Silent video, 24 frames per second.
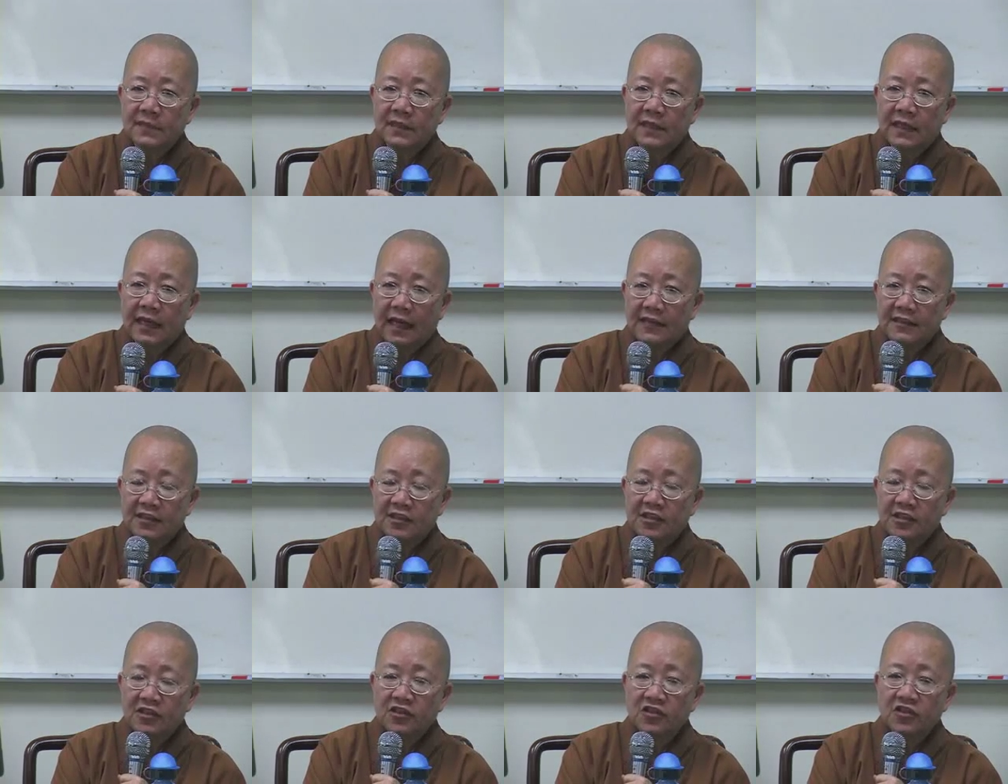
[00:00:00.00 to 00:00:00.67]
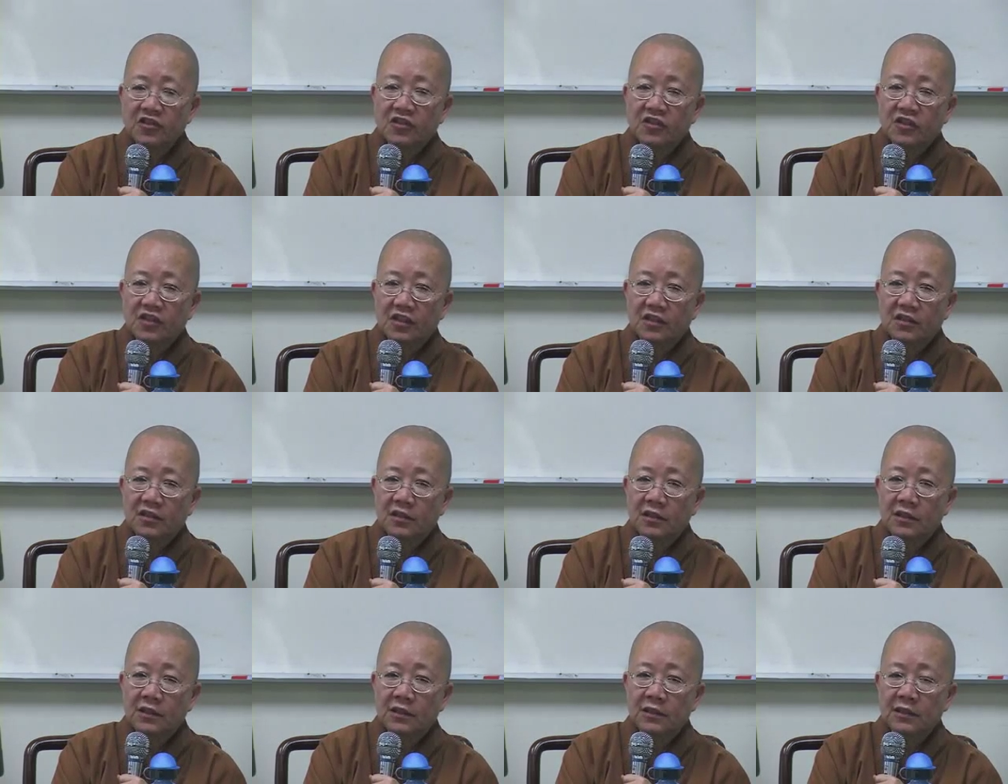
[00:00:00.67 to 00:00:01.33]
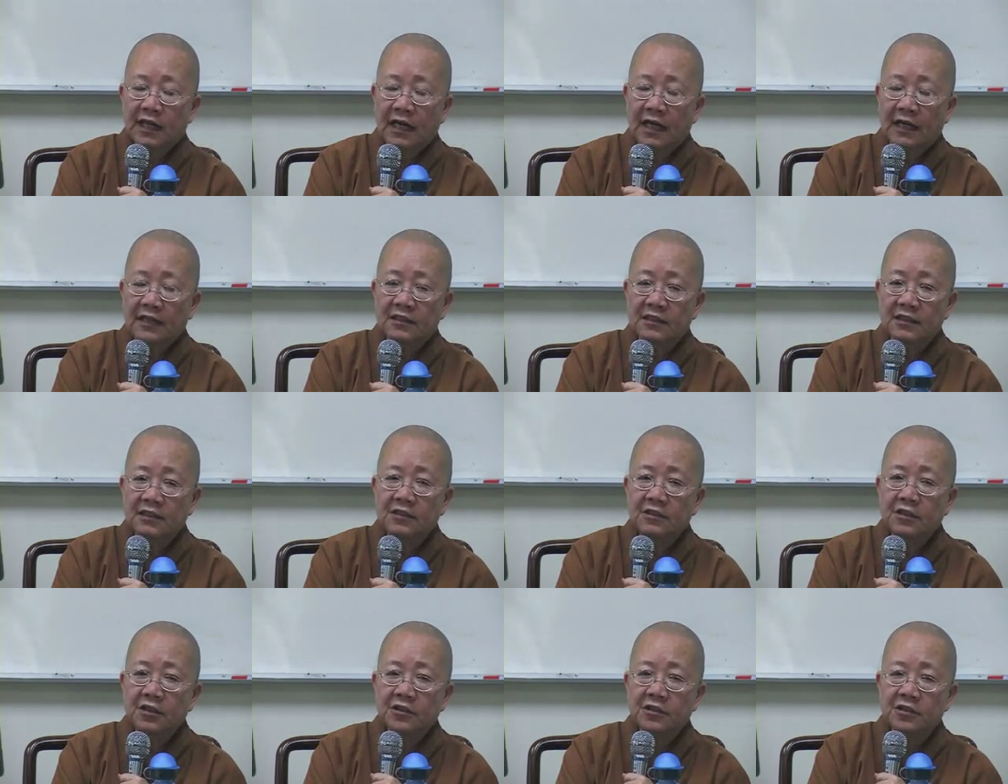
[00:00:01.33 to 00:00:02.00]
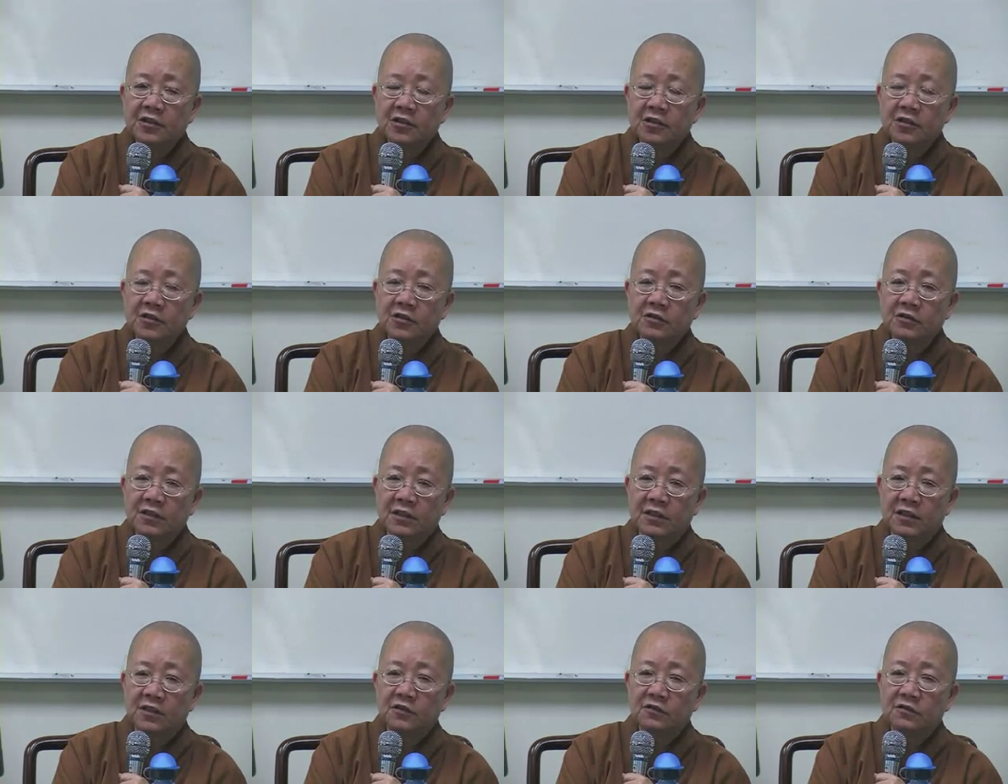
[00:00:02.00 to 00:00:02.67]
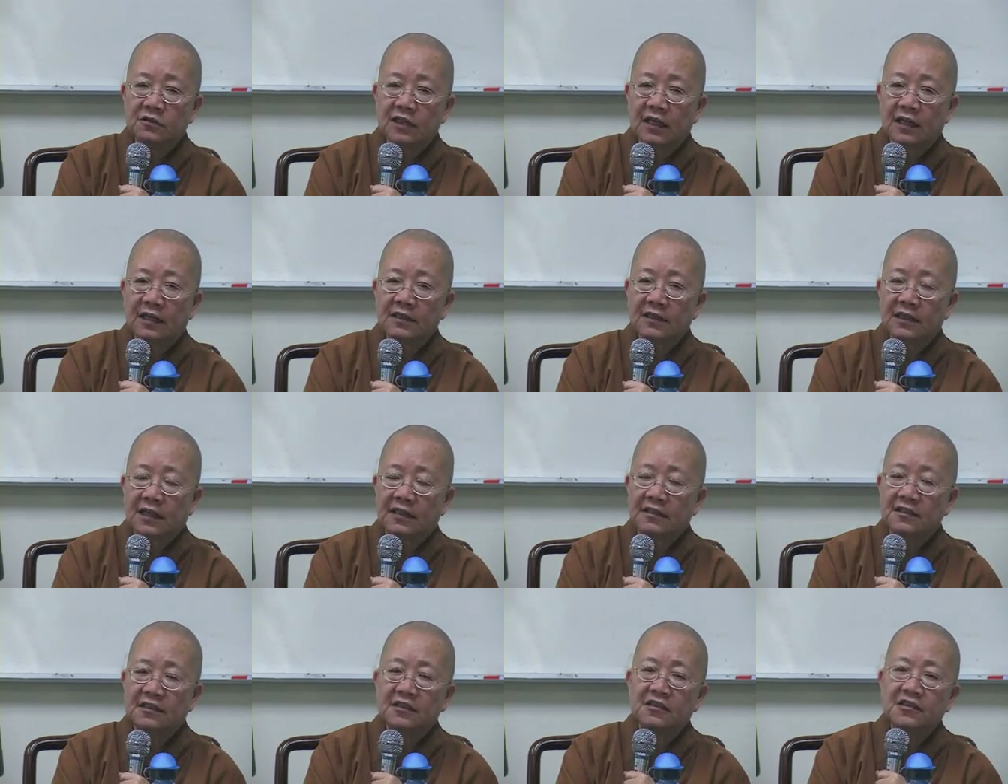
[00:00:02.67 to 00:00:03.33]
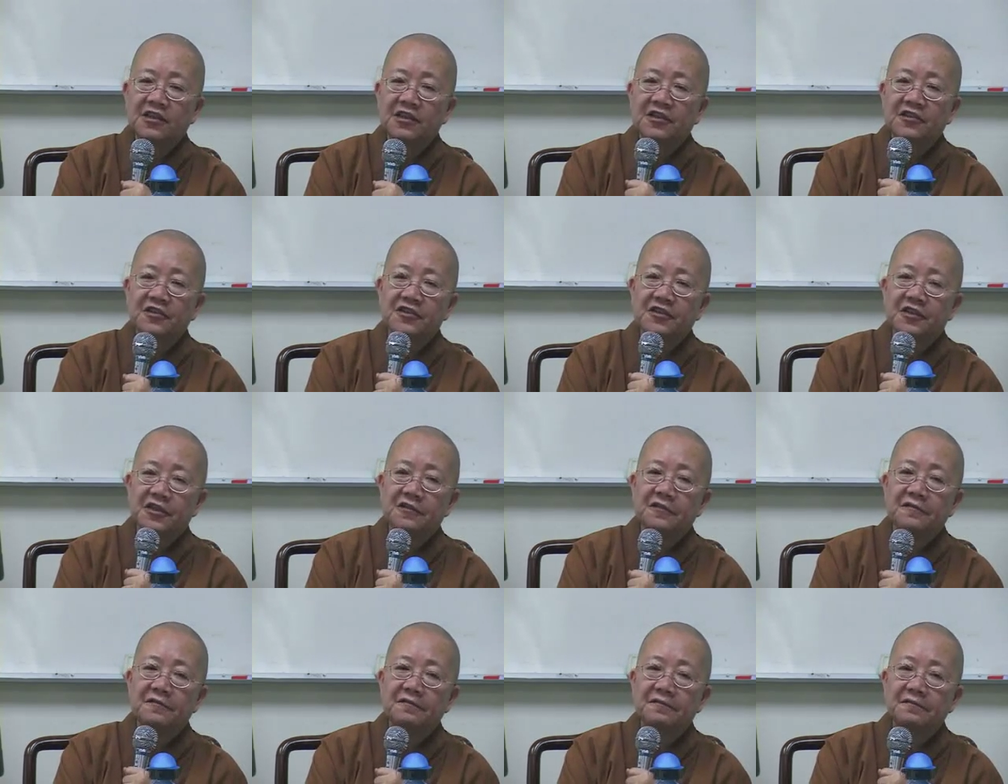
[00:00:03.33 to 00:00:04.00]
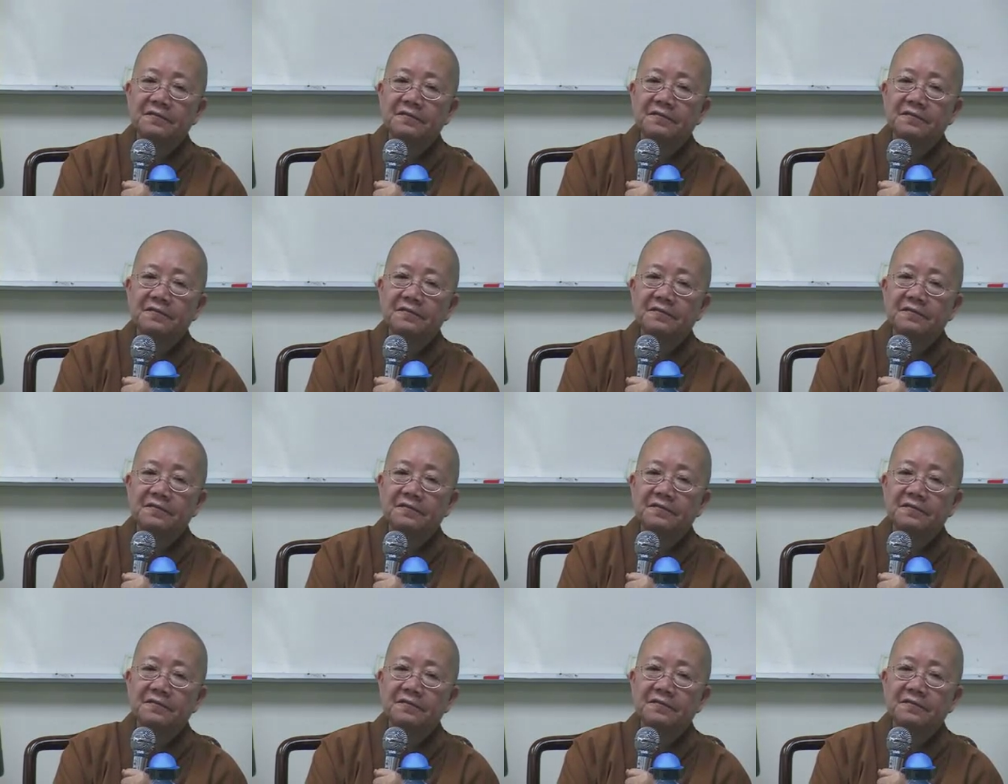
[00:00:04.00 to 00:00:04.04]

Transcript: 感情是真，感情越痴就显出他感情越真。